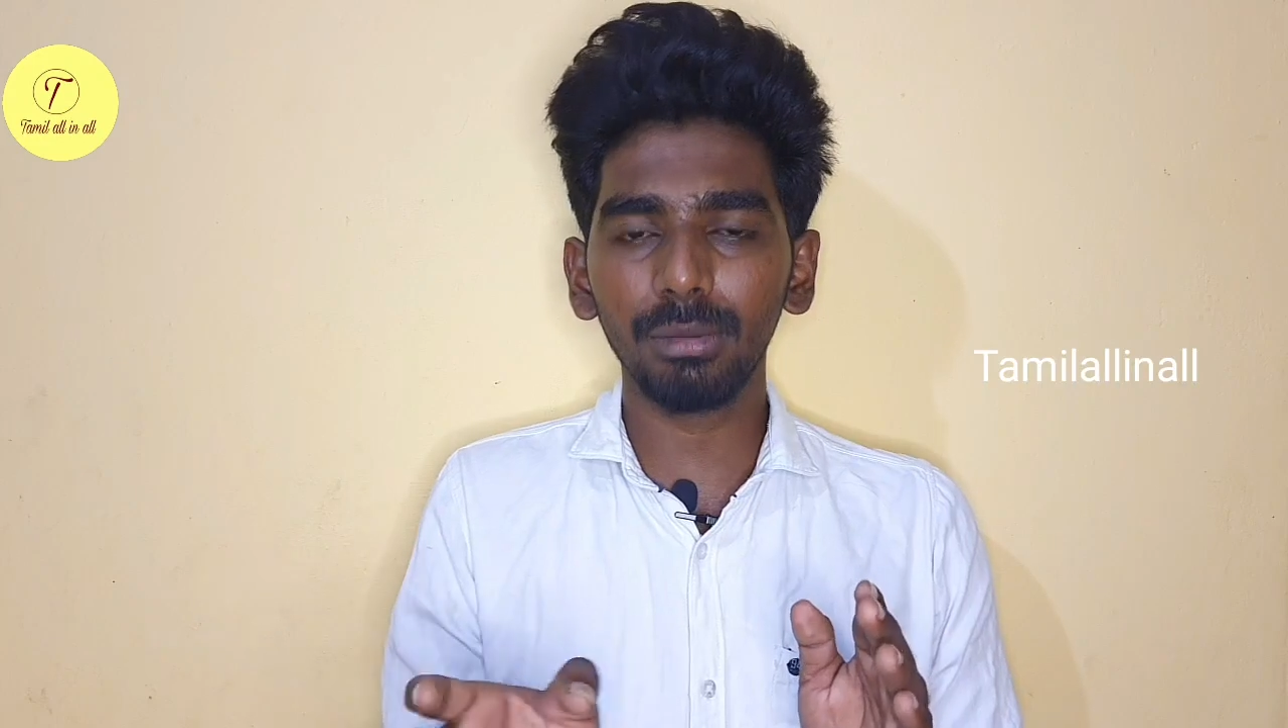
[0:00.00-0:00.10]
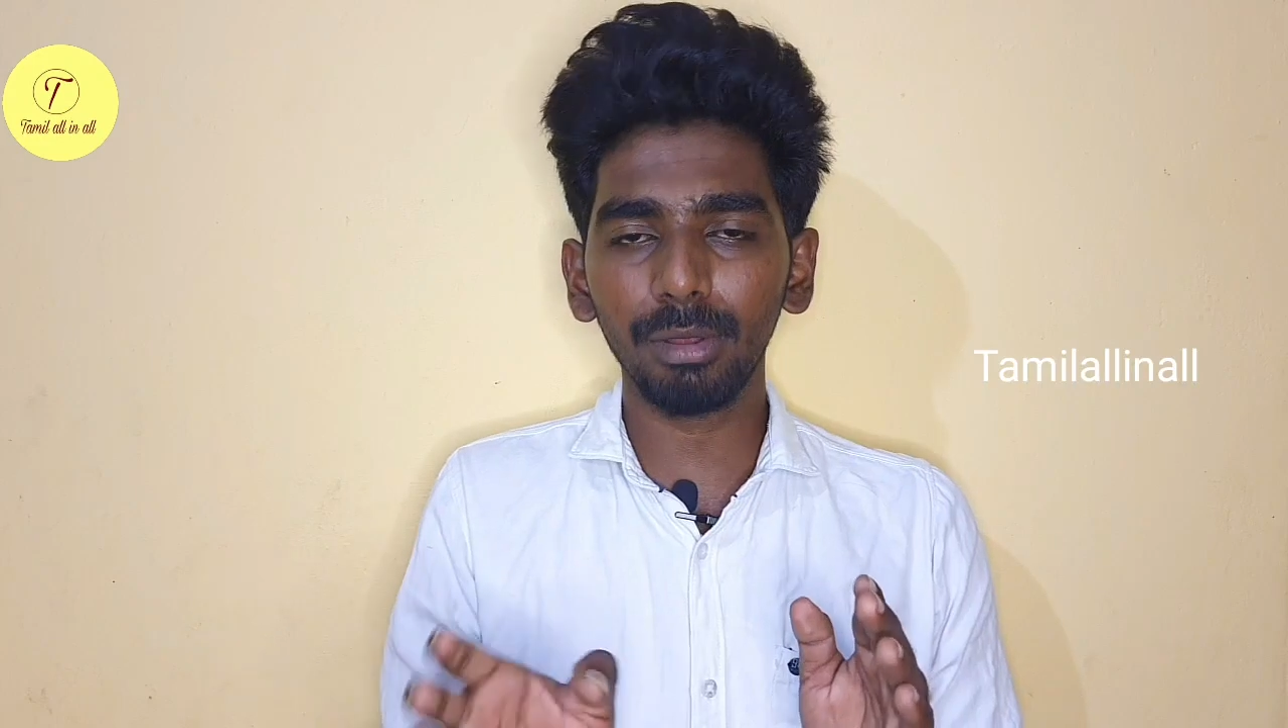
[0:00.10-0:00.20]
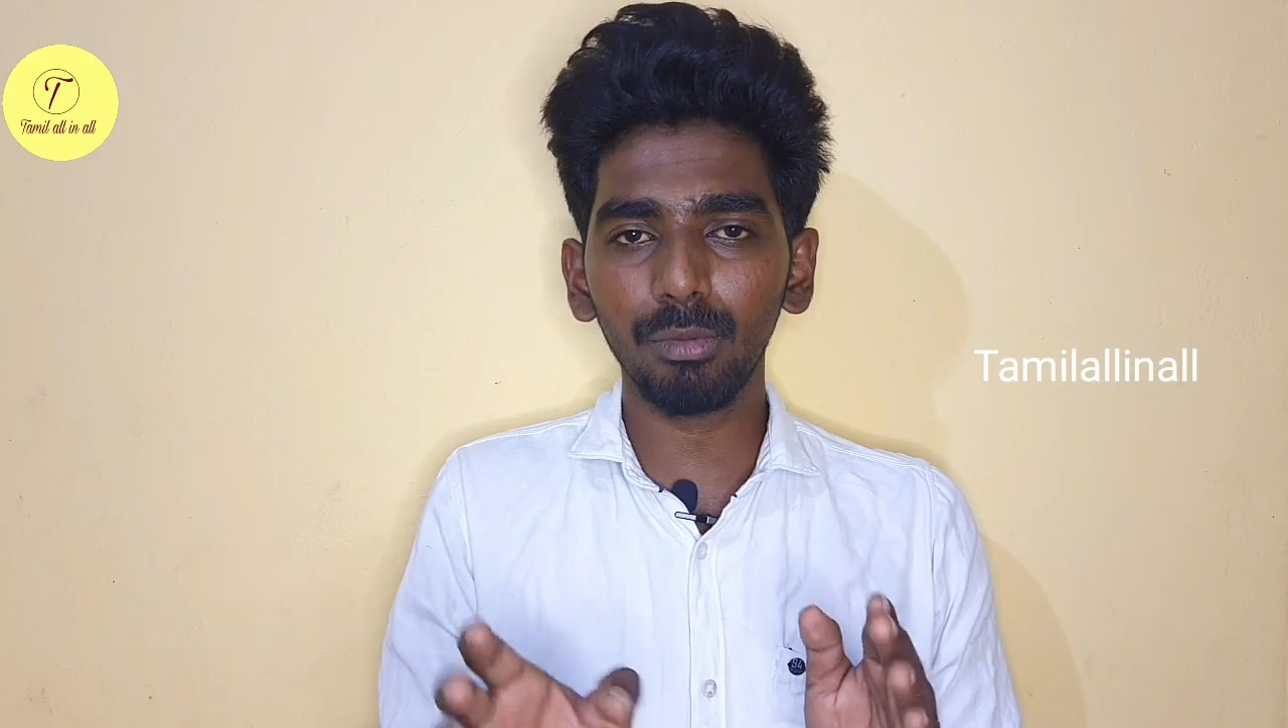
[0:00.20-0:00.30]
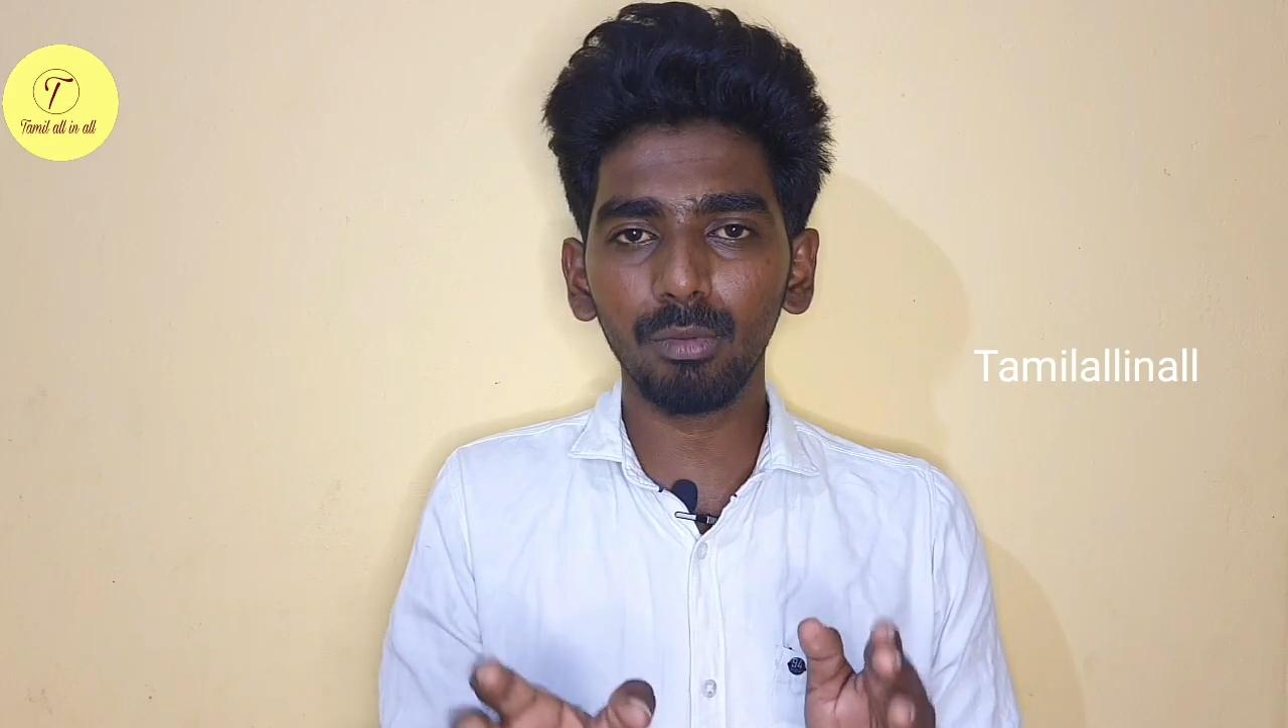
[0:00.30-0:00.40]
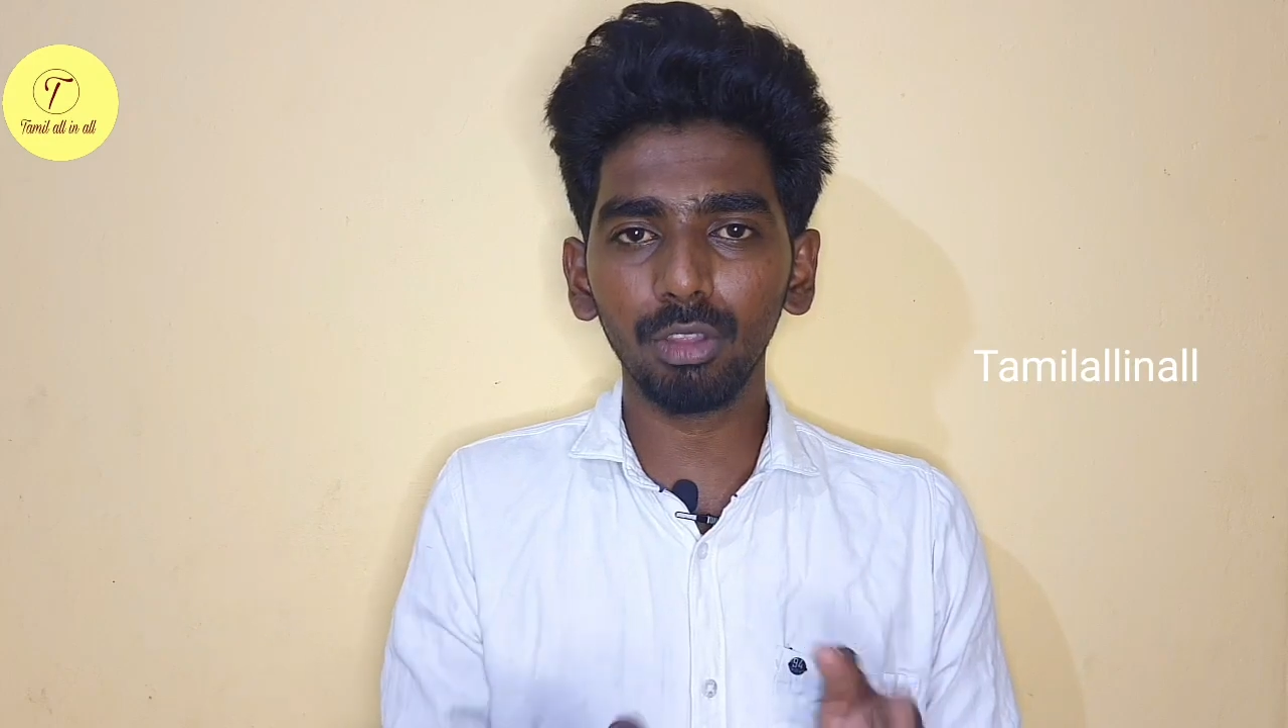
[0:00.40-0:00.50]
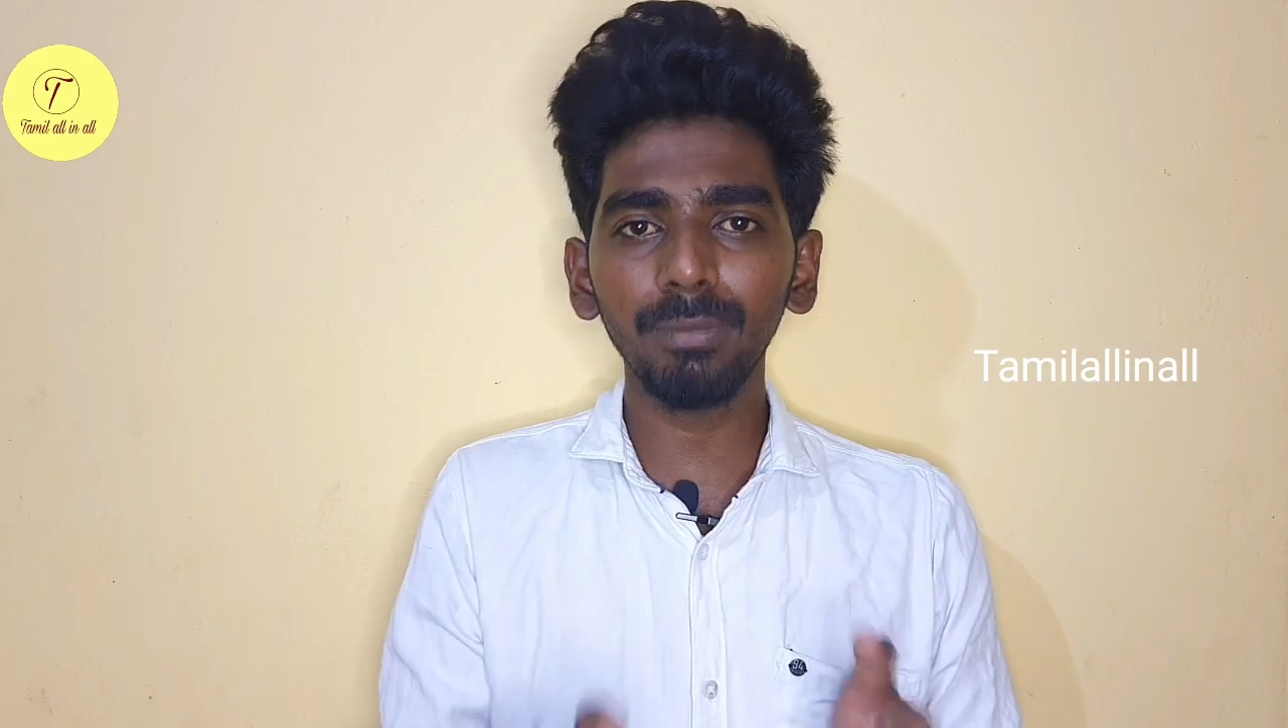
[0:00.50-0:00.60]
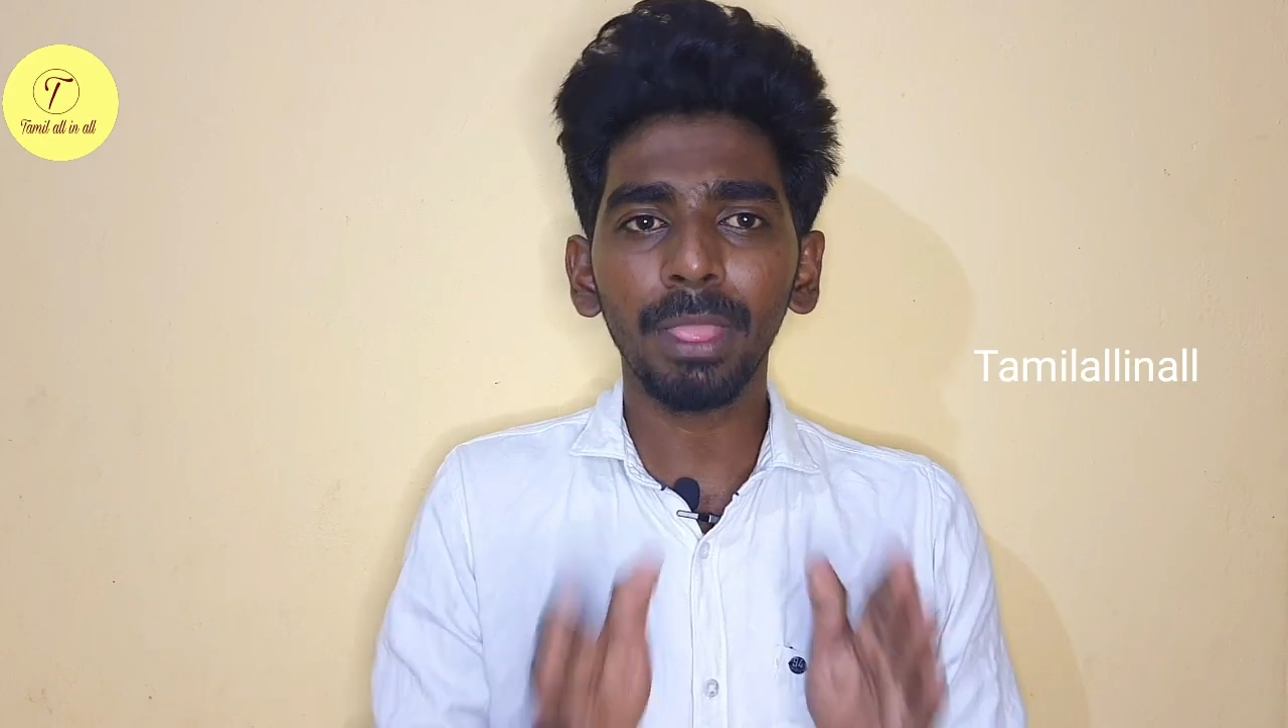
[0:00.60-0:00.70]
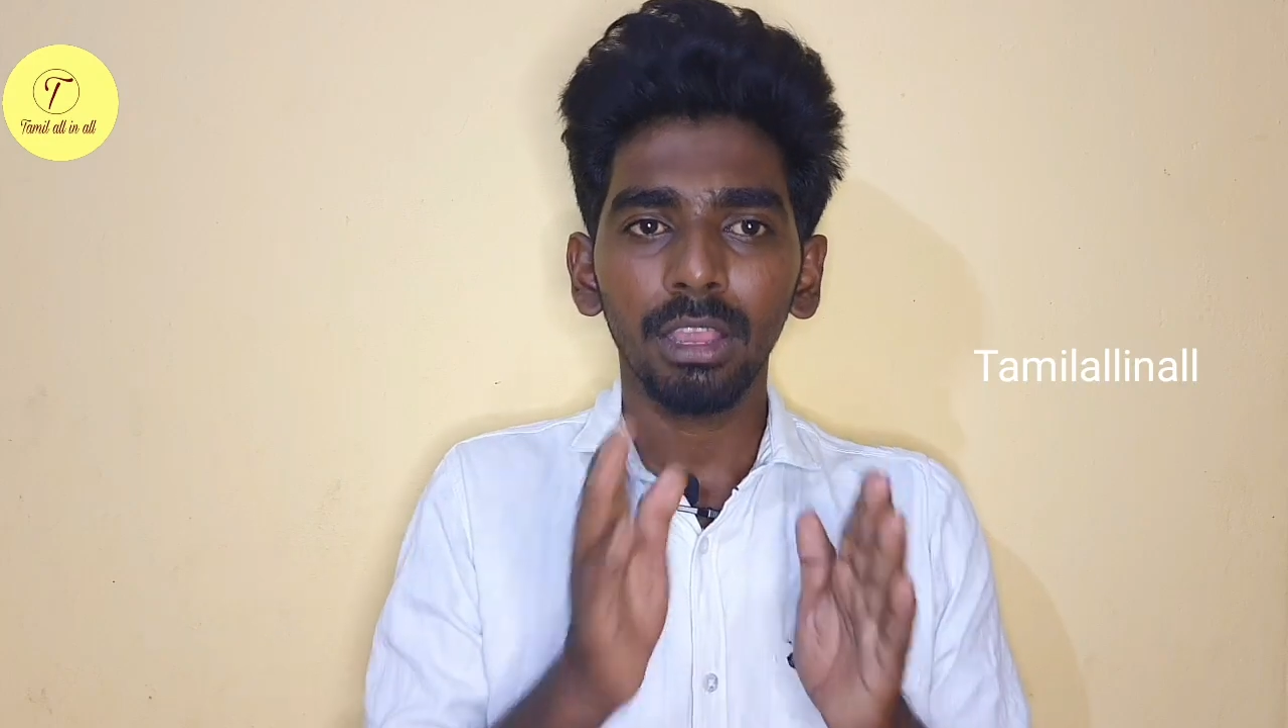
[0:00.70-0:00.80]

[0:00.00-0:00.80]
கம்பேர் பண்ணும்போது